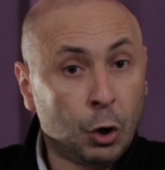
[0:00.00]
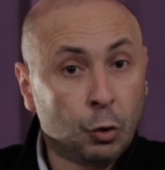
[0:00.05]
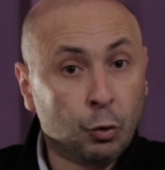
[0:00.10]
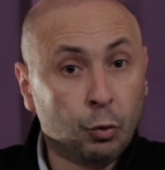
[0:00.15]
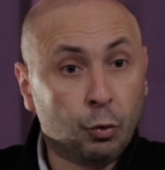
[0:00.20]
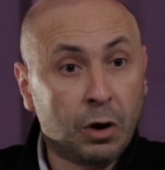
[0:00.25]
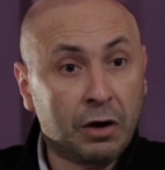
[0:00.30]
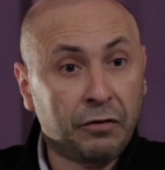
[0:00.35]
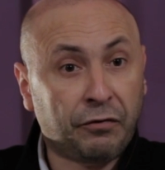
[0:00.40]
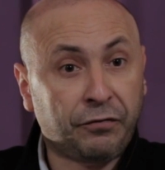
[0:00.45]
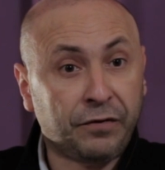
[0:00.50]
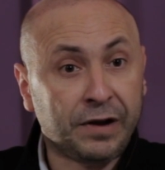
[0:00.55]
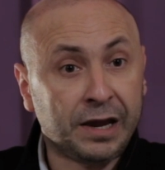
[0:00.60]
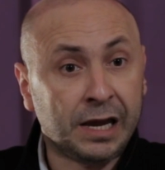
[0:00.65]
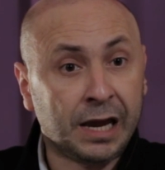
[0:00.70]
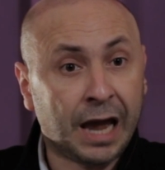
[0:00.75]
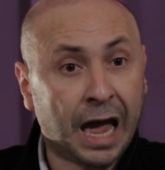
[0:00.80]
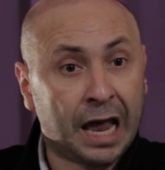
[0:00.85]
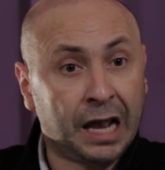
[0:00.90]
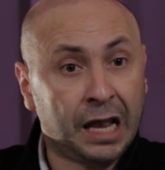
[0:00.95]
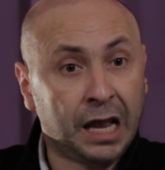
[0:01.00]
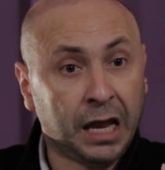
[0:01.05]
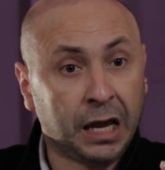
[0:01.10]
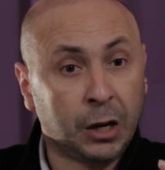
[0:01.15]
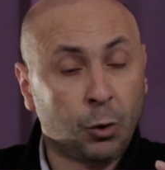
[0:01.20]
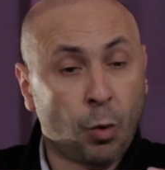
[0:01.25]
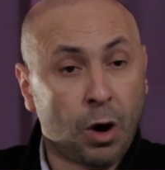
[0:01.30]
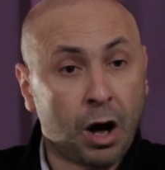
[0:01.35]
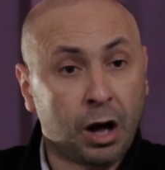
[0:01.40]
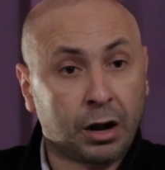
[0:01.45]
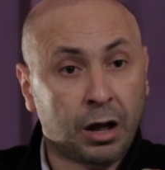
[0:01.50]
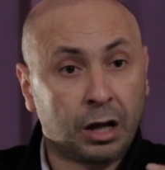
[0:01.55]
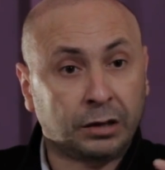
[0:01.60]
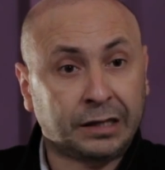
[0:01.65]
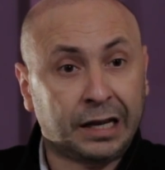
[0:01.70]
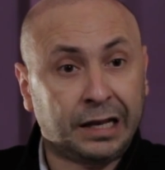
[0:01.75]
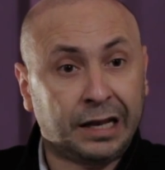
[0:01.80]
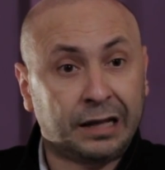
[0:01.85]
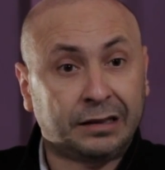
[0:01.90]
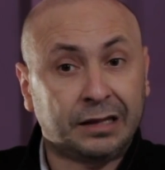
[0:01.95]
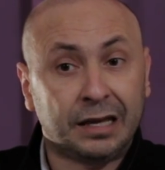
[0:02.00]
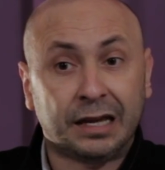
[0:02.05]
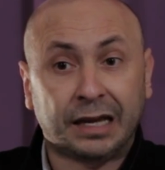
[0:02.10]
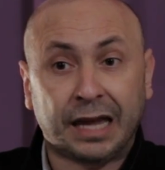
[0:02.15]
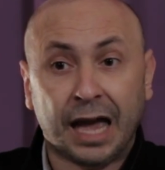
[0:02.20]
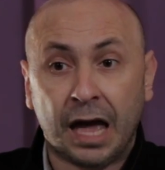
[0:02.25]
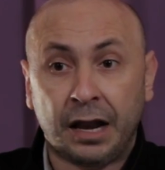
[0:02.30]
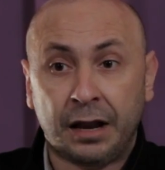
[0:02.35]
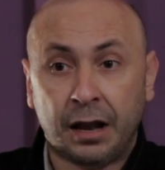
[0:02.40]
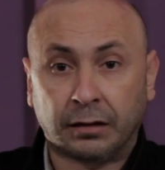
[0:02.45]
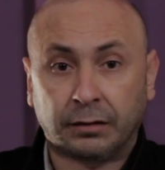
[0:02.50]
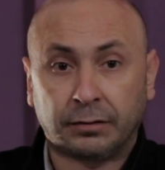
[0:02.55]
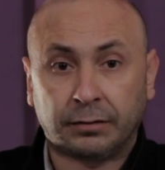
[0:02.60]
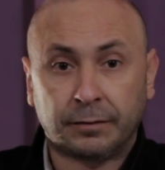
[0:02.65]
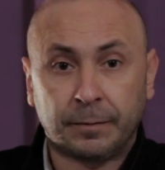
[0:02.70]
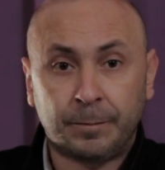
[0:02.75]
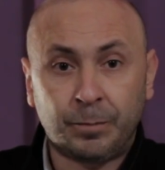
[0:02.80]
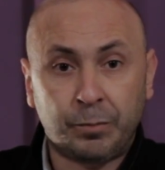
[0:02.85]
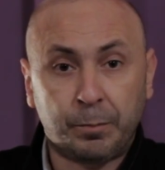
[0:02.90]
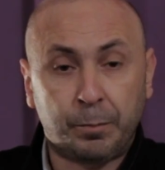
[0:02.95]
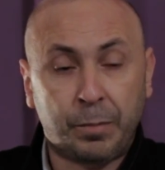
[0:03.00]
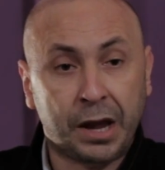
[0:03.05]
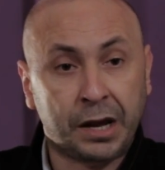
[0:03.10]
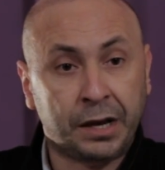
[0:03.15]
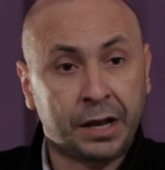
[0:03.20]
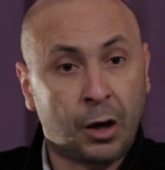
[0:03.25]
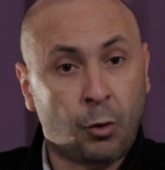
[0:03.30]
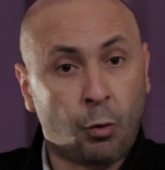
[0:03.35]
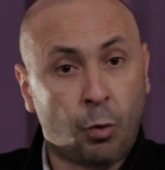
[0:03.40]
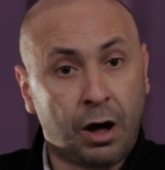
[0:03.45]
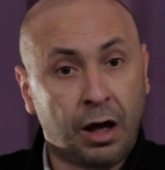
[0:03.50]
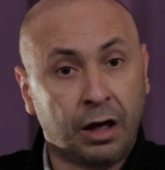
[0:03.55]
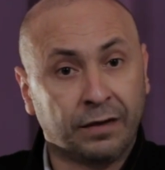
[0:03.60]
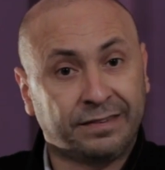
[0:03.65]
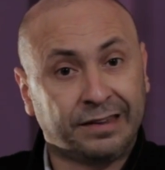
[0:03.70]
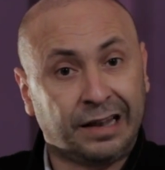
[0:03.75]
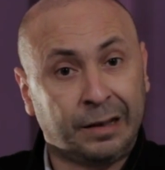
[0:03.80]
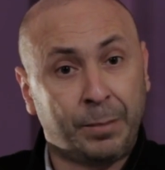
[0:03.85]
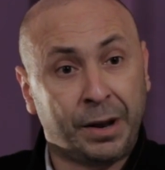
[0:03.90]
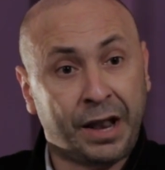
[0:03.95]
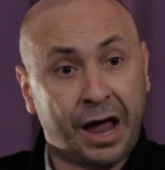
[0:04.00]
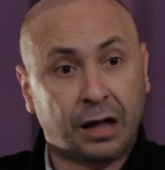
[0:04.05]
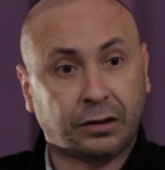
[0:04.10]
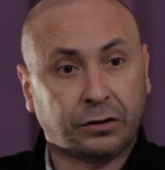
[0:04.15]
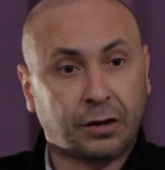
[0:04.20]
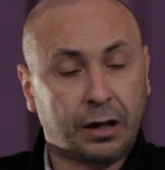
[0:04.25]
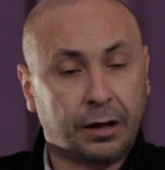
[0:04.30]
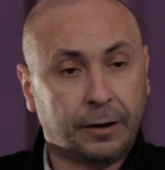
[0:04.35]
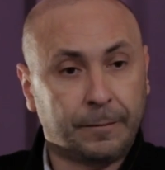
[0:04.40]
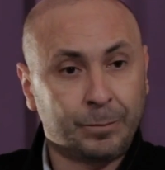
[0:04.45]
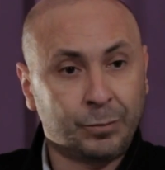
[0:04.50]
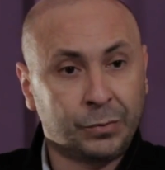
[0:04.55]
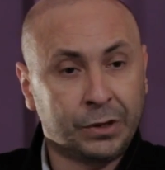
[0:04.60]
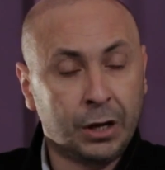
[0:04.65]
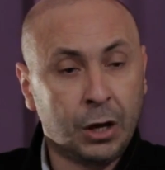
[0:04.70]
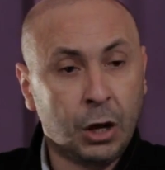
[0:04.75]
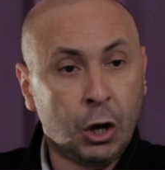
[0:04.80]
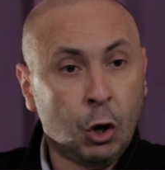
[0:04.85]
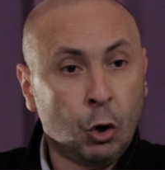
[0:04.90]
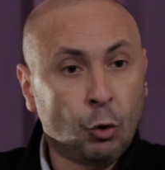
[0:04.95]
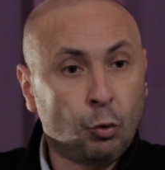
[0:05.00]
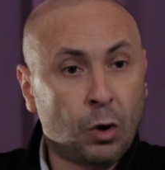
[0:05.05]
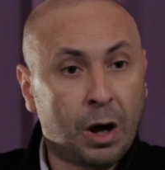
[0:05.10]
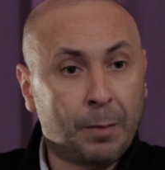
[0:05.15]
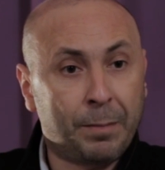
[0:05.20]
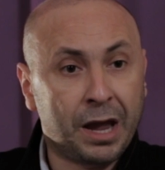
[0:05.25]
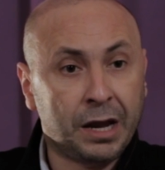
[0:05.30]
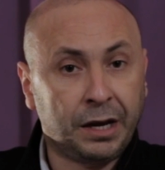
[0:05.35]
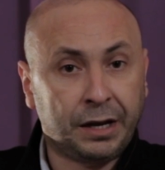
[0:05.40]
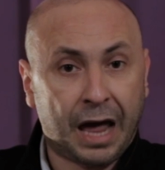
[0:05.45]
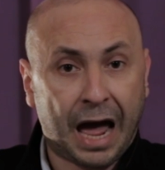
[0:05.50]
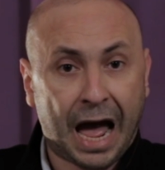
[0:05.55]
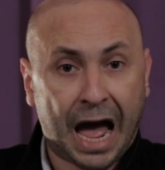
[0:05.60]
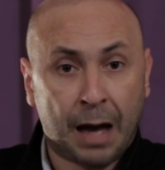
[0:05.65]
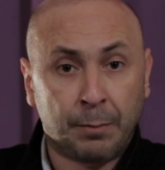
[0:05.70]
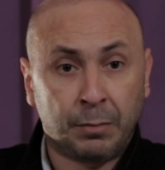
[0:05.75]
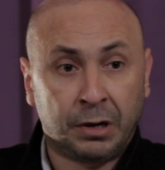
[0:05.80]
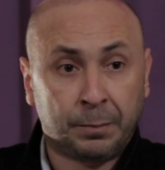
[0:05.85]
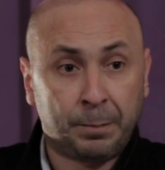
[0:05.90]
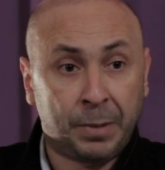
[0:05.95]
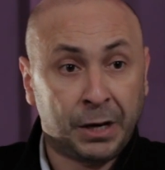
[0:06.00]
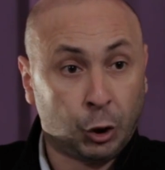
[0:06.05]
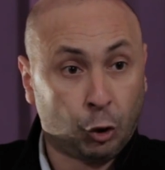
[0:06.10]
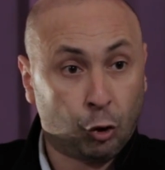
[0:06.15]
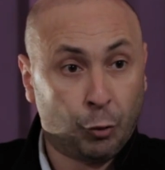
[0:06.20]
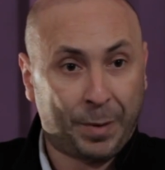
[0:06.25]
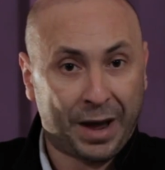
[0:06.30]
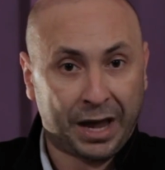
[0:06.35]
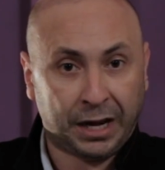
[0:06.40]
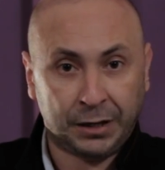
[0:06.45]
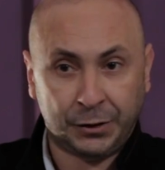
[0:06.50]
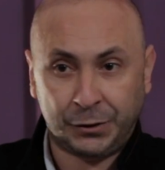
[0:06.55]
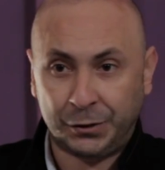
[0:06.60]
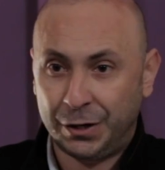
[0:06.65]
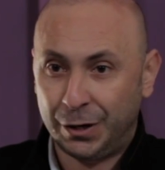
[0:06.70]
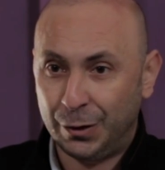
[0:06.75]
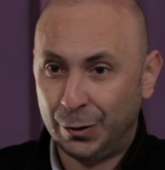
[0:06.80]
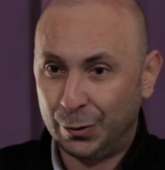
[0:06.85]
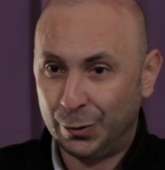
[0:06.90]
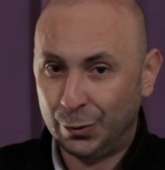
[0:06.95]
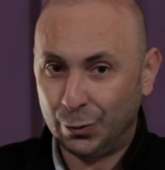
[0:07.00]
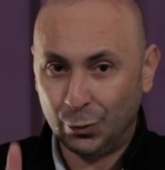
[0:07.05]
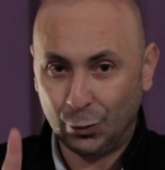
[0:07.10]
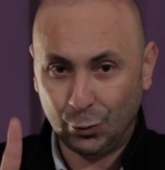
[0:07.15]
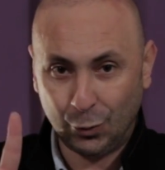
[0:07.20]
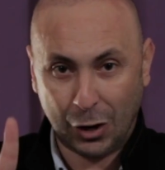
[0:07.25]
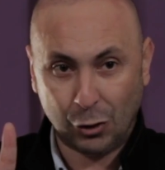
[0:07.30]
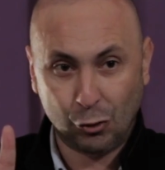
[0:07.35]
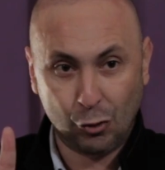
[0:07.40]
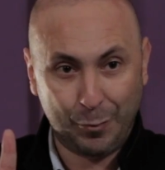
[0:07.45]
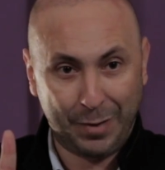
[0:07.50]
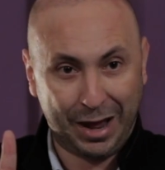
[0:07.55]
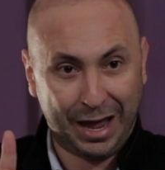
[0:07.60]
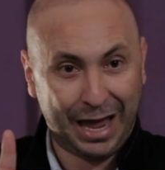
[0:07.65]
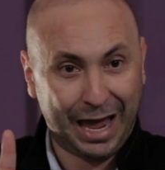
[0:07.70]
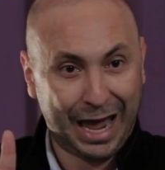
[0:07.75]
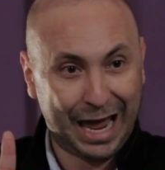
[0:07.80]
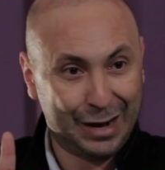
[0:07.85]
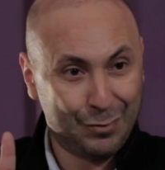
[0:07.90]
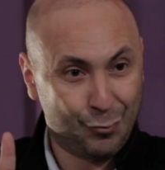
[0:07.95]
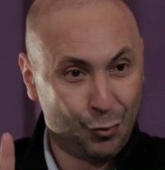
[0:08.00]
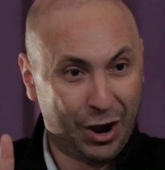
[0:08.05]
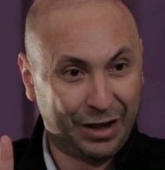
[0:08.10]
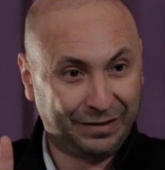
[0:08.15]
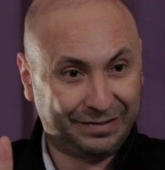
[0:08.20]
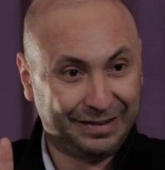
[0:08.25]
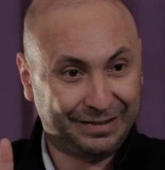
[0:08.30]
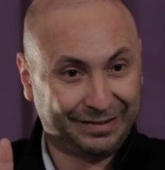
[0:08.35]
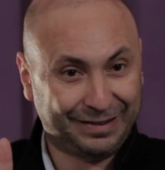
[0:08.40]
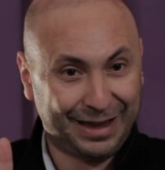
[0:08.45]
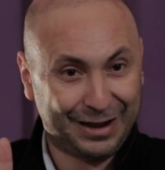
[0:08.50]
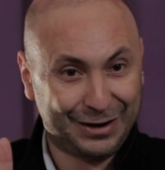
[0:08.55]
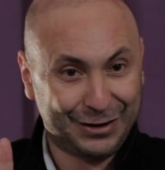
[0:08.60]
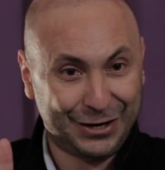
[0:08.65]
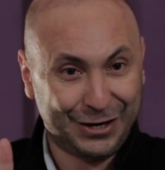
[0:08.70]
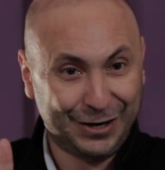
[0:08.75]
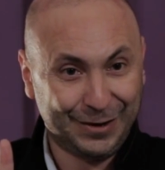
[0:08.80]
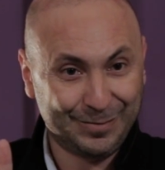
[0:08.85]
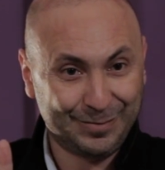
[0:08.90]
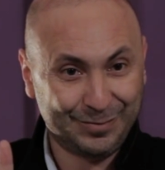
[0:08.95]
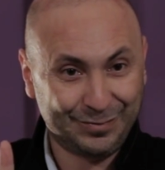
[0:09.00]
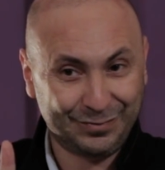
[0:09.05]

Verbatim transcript: وفي الحوارات التي كانت بين واصل بن عطاء وبين عمر بن عبيد وهما المؤسسان